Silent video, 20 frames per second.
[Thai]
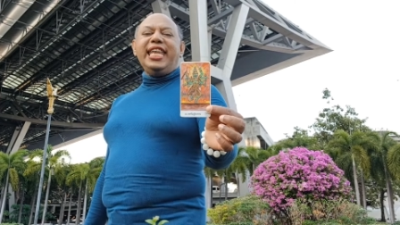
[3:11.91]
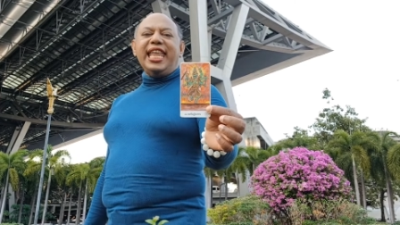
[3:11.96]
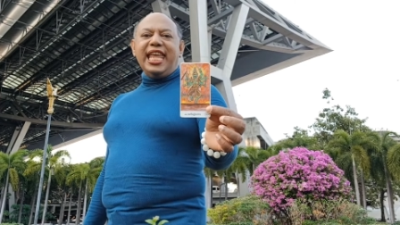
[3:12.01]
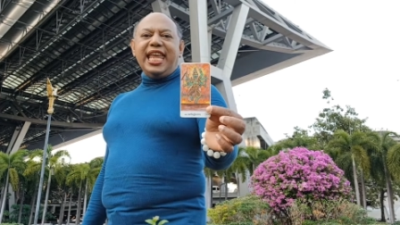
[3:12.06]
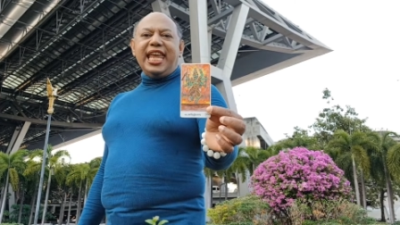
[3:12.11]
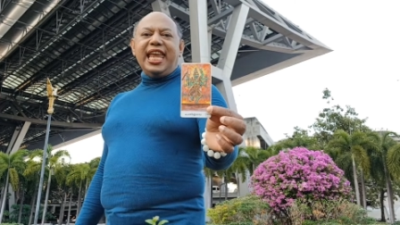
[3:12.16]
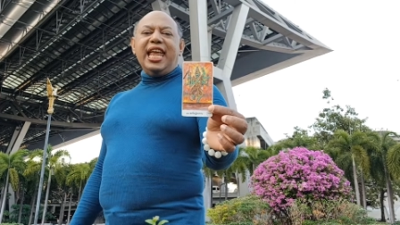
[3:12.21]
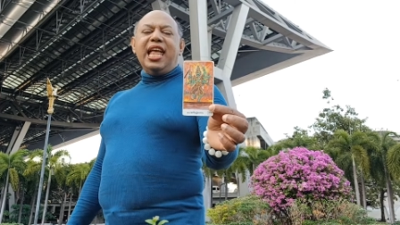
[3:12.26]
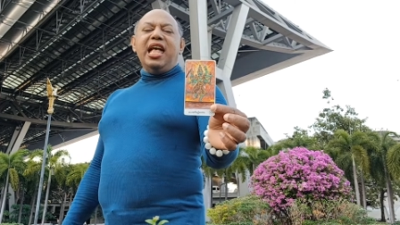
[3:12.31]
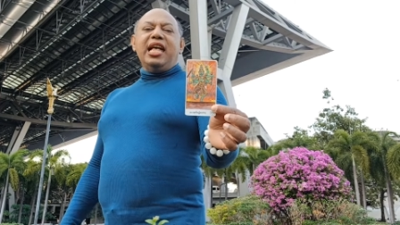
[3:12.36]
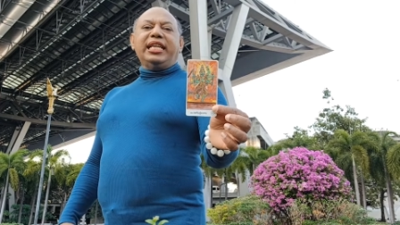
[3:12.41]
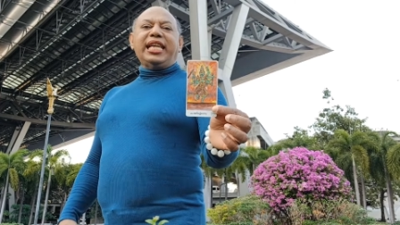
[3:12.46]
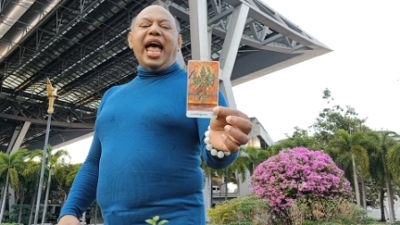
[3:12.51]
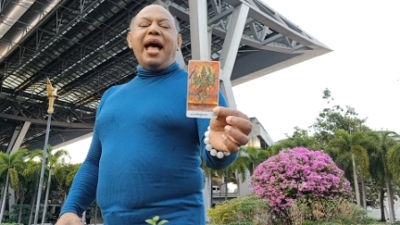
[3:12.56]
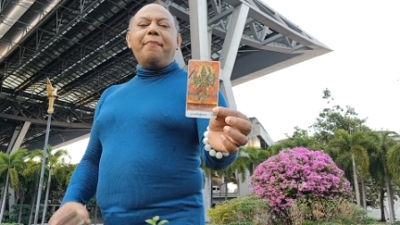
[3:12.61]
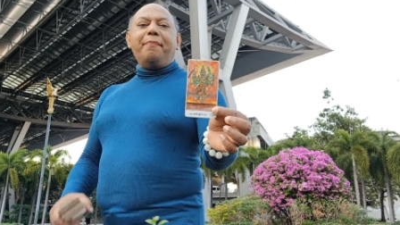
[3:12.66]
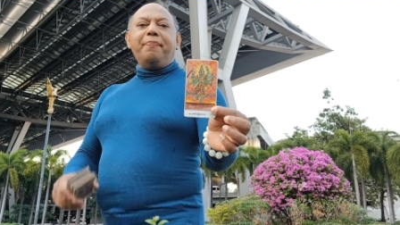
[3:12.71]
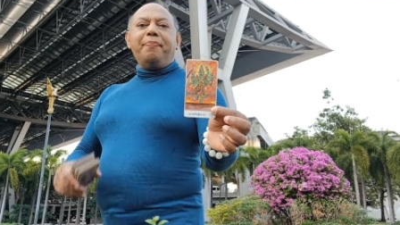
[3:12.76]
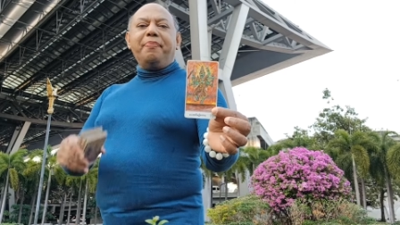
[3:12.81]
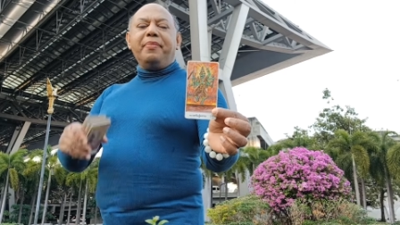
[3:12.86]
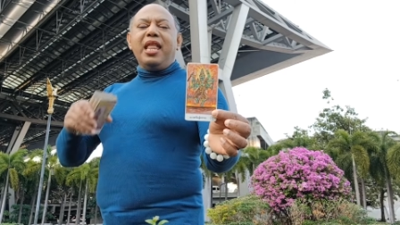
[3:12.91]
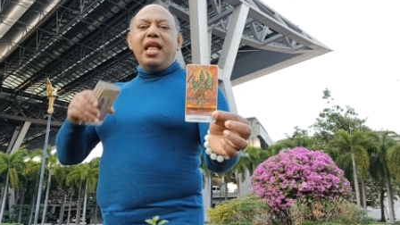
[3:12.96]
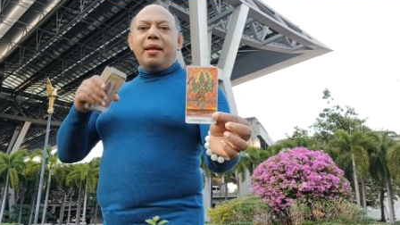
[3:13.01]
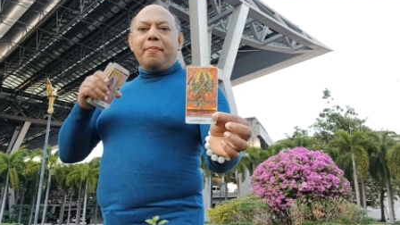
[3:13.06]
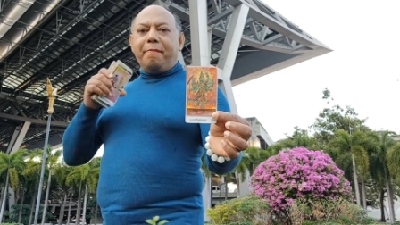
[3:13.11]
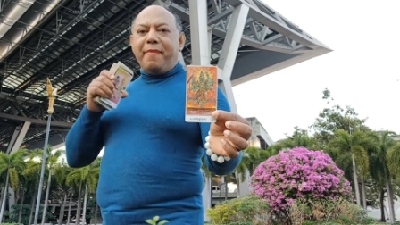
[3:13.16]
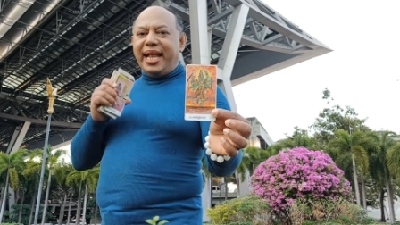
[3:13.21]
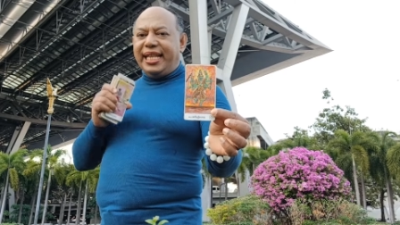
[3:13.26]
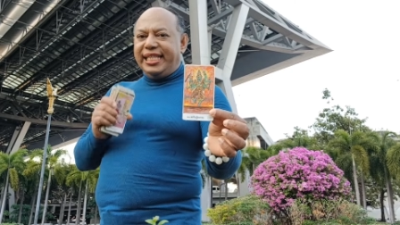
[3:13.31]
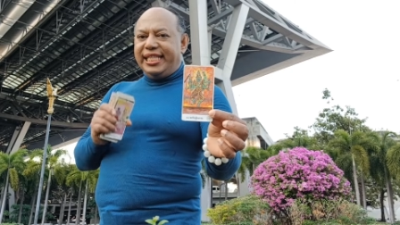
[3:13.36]
ดี
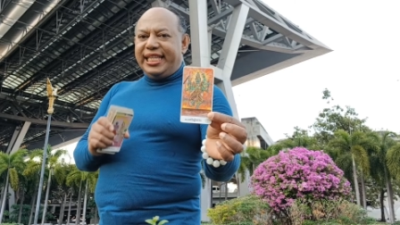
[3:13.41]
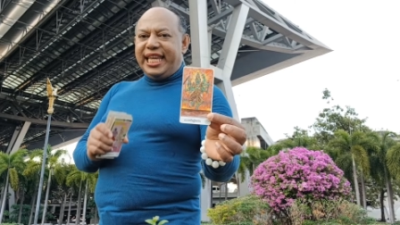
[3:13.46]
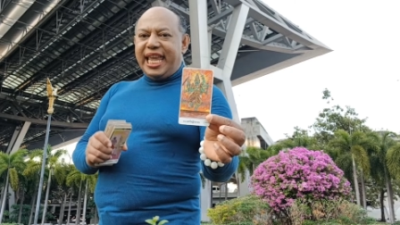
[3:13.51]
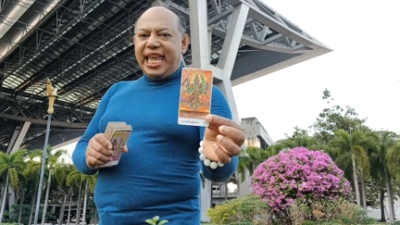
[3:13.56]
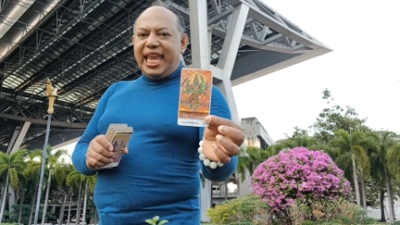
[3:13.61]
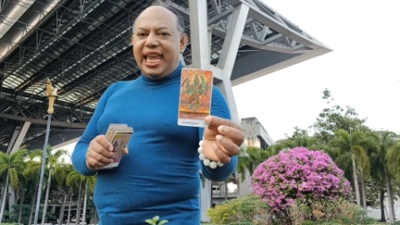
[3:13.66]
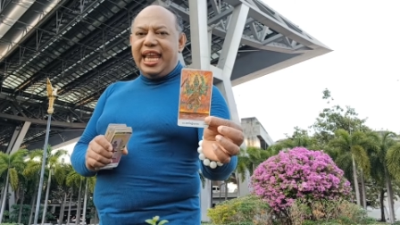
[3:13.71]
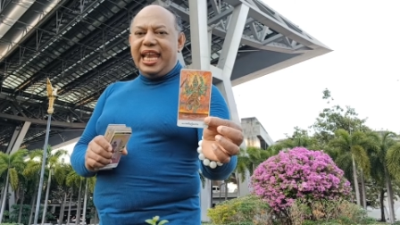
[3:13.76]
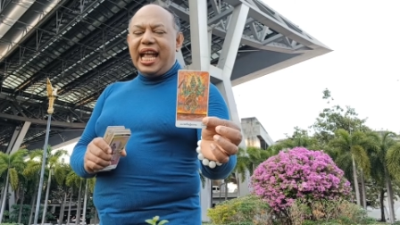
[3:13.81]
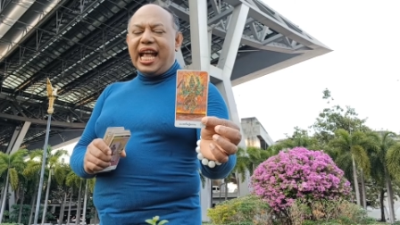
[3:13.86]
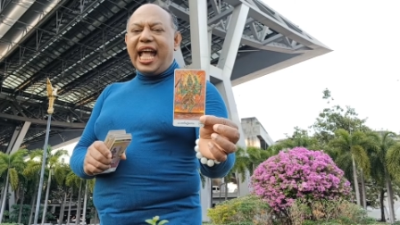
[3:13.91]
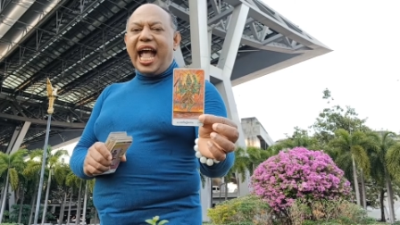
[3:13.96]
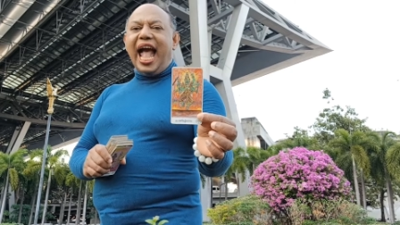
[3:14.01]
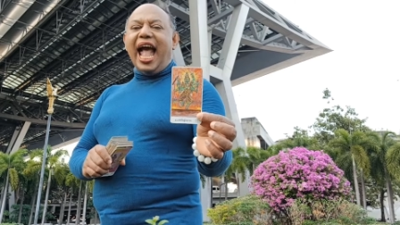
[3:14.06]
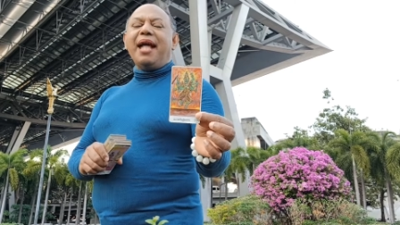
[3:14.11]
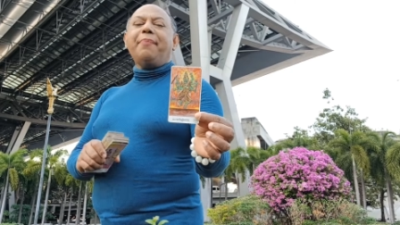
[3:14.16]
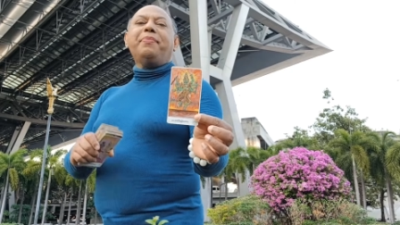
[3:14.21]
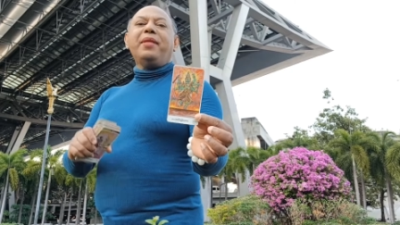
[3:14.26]
ทำบัญชีนะคะ